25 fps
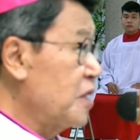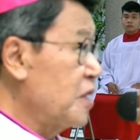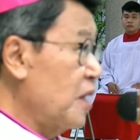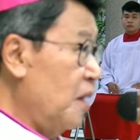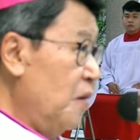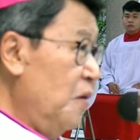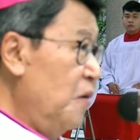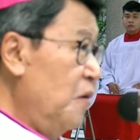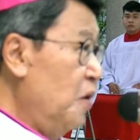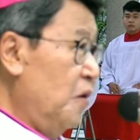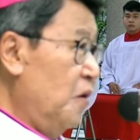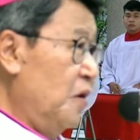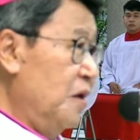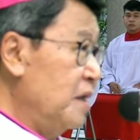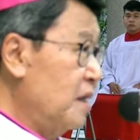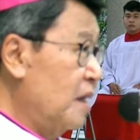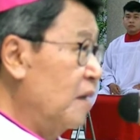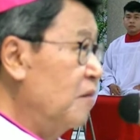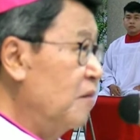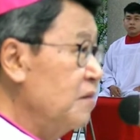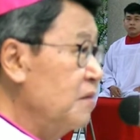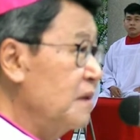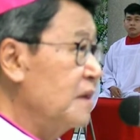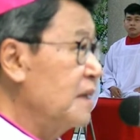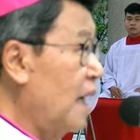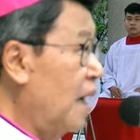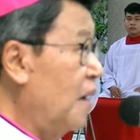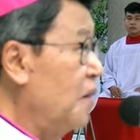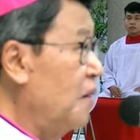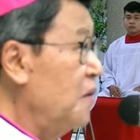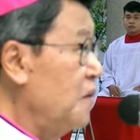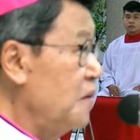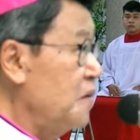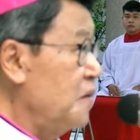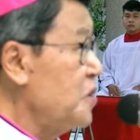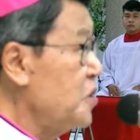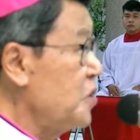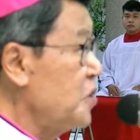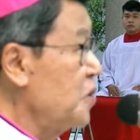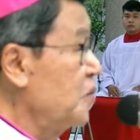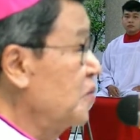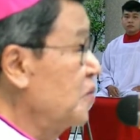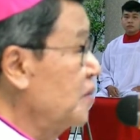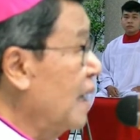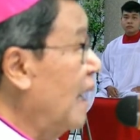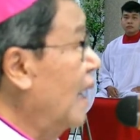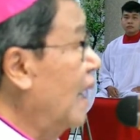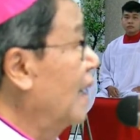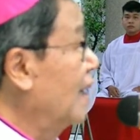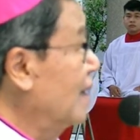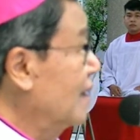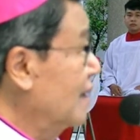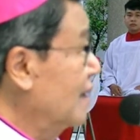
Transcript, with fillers: giáo hội công giáo của chúng ta